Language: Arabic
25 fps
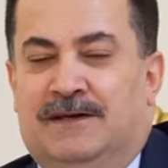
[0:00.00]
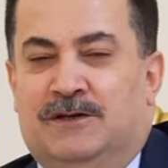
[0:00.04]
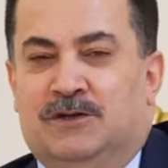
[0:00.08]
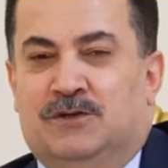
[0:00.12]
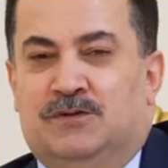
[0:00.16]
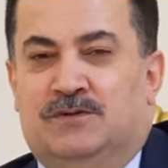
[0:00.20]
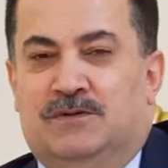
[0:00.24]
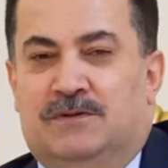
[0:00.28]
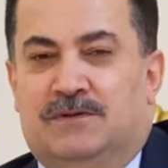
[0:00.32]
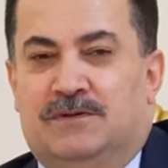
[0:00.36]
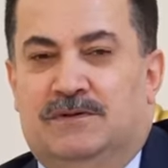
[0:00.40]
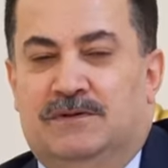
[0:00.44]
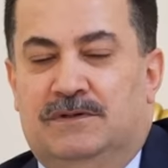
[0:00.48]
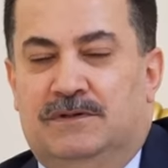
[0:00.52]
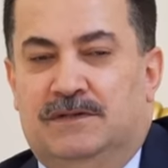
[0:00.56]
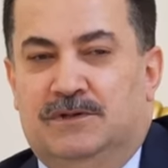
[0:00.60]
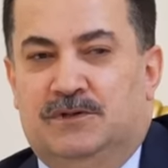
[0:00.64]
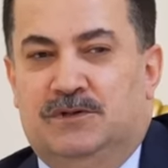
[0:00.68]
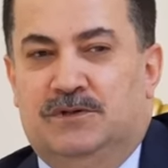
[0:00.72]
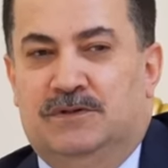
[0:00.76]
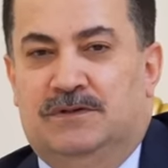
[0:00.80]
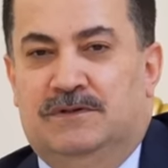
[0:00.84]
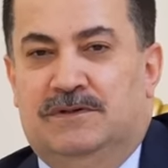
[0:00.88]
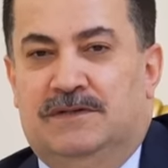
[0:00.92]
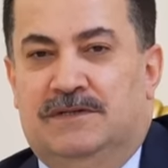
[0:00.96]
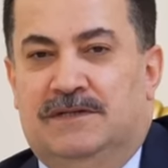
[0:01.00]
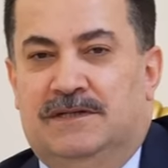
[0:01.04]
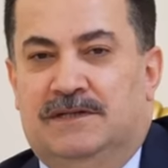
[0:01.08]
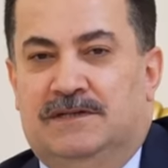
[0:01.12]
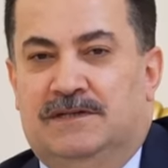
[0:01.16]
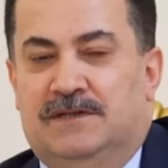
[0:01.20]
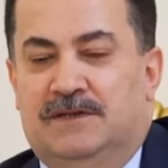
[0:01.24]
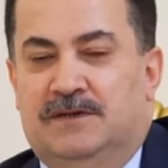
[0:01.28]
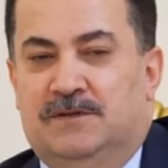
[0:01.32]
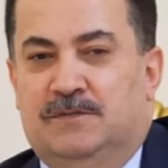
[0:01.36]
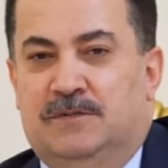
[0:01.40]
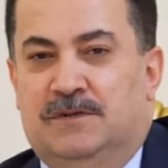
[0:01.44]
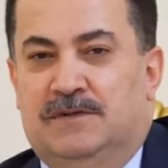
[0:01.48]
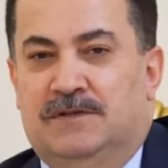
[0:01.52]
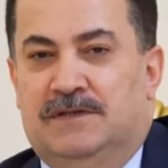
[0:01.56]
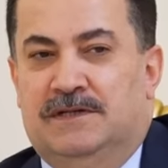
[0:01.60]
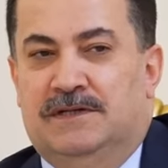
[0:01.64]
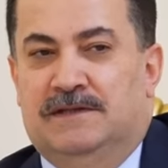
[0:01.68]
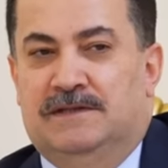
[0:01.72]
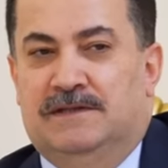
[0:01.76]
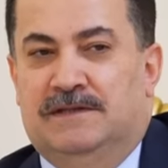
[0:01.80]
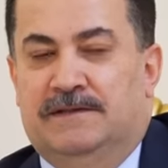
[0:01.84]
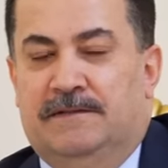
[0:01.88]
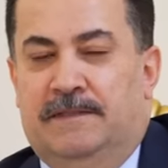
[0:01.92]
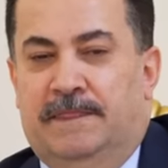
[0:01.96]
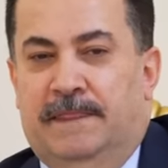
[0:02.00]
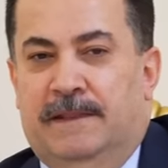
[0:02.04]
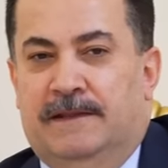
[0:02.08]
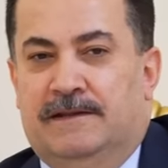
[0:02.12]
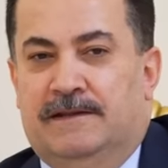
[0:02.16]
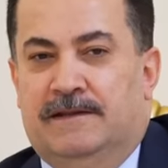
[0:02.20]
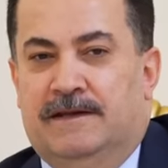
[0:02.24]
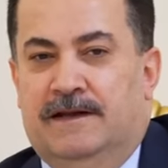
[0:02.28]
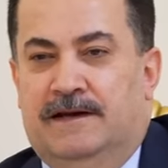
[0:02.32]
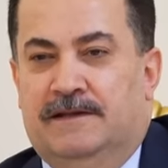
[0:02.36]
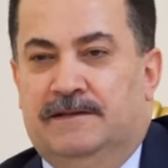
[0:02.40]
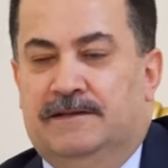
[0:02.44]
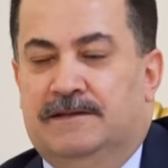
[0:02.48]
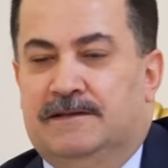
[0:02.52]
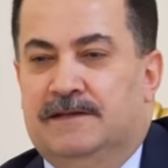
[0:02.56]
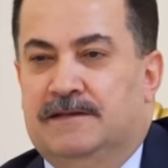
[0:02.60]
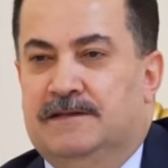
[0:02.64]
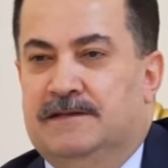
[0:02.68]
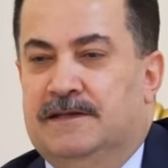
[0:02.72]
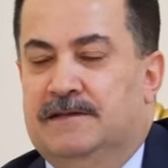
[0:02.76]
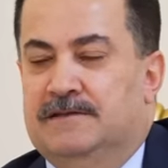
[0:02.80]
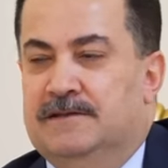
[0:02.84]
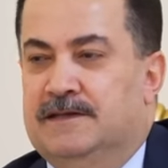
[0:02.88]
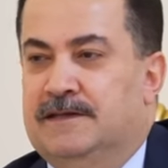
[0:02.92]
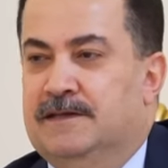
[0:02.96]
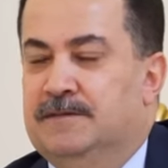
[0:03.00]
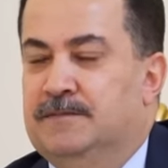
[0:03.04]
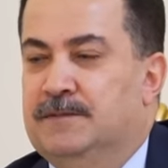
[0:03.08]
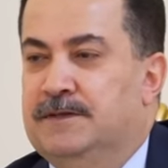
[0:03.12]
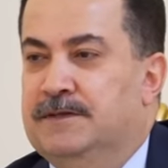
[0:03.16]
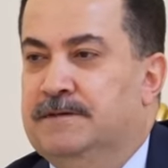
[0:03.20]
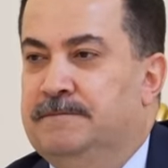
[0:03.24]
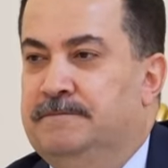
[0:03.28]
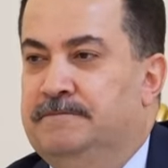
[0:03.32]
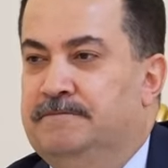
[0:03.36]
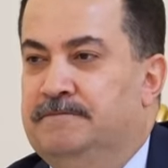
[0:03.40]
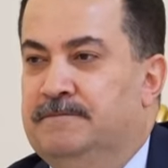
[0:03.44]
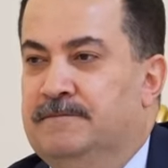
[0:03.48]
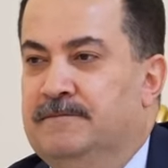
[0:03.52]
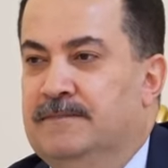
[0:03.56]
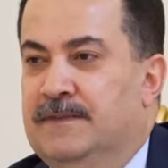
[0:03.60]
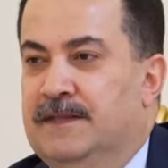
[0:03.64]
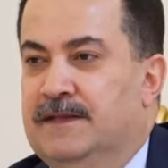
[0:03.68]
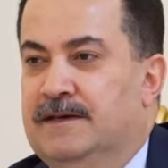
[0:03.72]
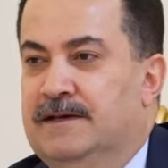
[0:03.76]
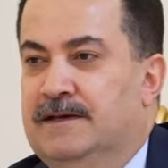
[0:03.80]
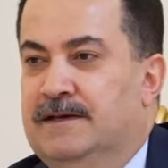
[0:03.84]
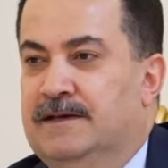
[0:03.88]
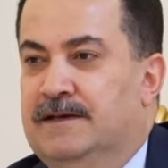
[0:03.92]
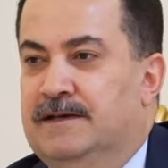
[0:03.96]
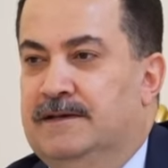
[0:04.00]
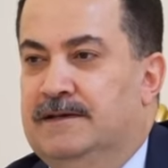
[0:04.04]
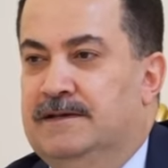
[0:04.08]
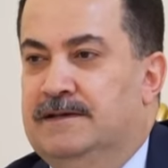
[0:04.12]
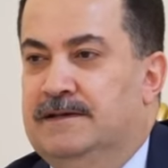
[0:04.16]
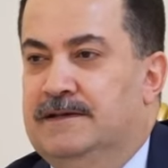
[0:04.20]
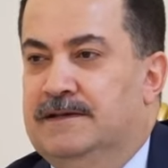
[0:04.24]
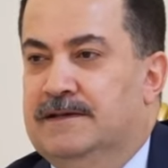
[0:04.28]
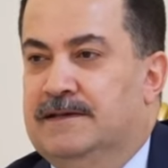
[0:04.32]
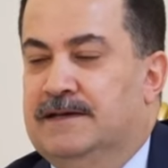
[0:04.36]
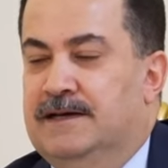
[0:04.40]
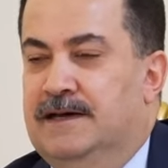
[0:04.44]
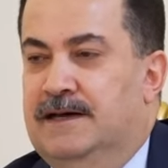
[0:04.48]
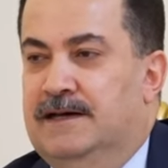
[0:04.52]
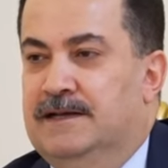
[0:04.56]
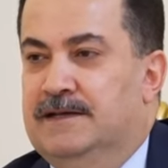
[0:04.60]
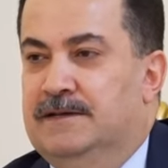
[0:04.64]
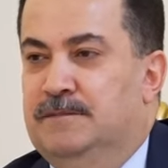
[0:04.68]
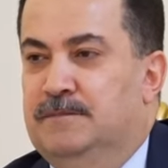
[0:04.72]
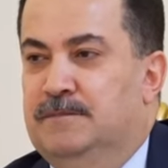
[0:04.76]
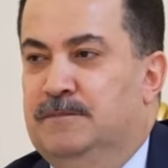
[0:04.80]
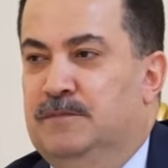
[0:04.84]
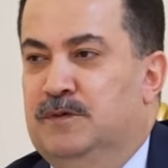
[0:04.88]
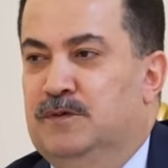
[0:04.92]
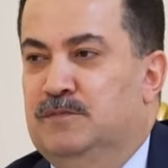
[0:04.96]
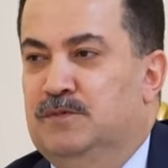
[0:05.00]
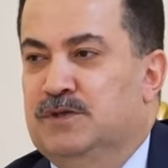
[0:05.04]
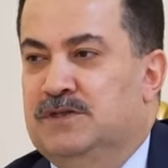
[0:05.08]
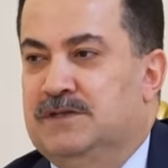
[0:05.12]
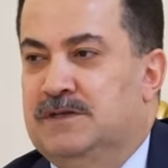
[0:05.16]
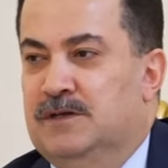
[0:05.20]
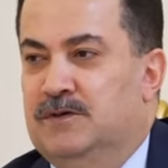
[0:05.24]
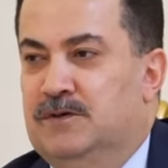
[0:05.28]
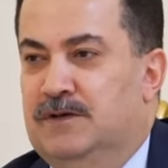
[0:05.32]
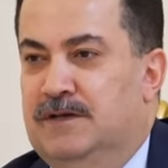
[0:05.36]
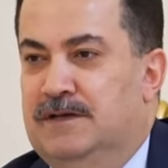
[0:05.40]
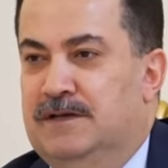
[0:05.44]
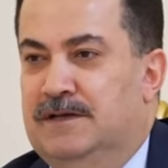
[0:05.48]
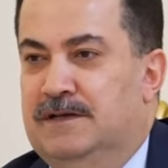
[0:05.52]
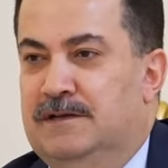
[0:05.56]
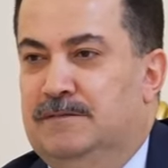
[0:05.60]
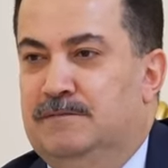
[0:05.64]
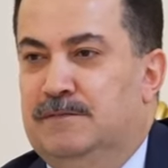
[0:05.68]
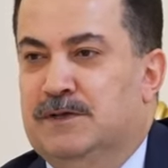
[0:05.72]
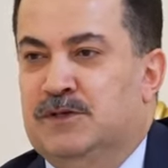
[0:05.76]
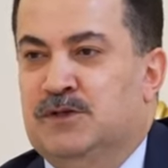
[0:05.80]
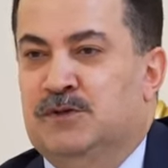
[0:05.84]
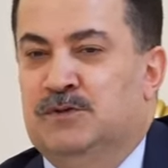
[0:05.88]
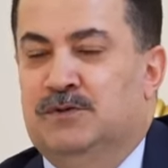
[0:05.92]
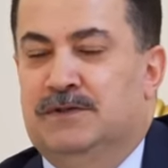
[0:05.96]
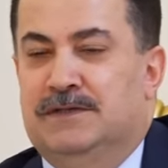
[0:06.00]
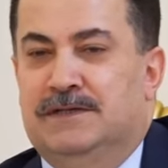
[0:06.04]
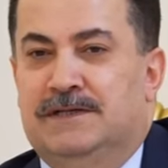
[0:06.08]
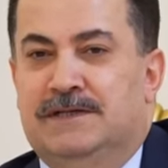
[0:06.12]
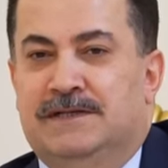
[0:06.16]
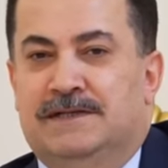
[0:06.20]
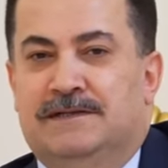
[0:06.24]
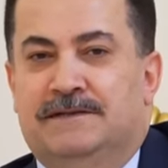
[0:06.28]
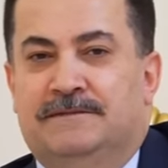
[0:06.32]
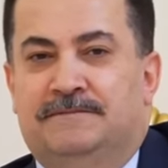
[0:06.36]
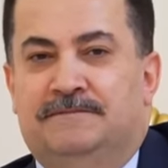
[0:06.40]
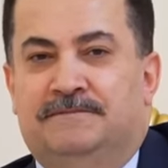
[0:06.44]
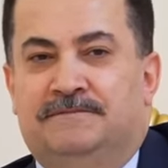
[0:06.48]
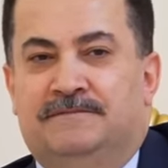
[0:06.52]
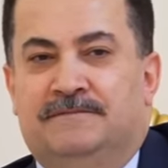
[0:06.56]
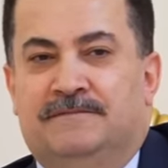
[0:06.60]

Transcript: أشكر كل الجهود التي بذلت الكادر التدريبي اللي كان بمستوى المسؤولية